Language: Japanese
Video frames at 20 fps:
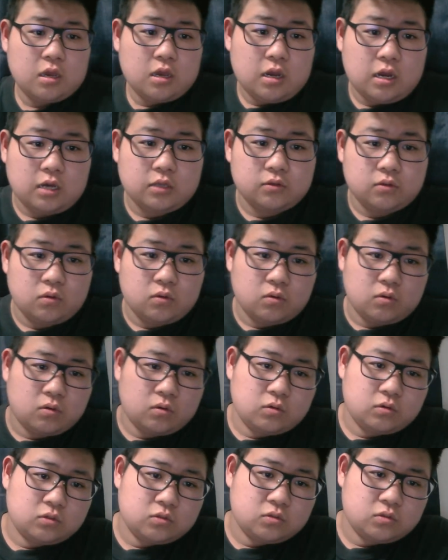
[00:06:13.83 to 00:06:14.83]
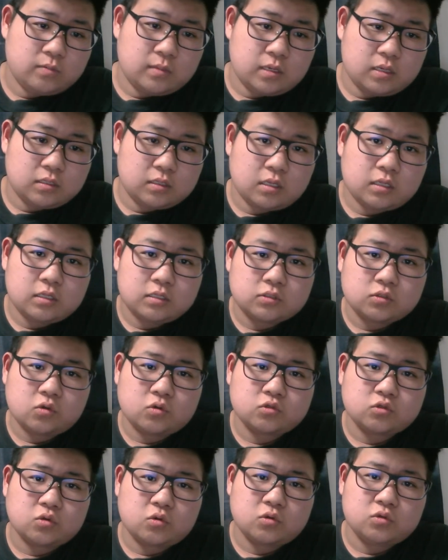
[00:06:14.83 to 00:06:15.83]
あの有名なね、そ
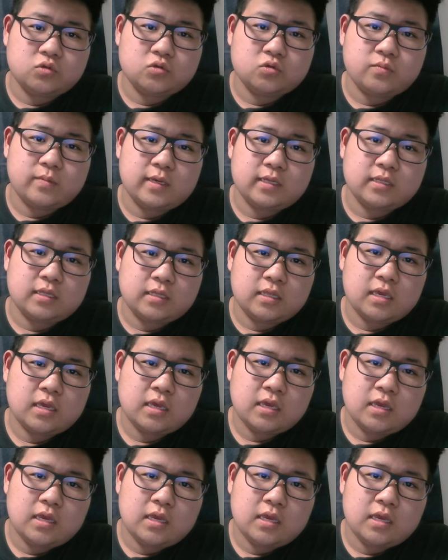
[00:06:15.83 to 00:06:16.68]
こそこ有名なね、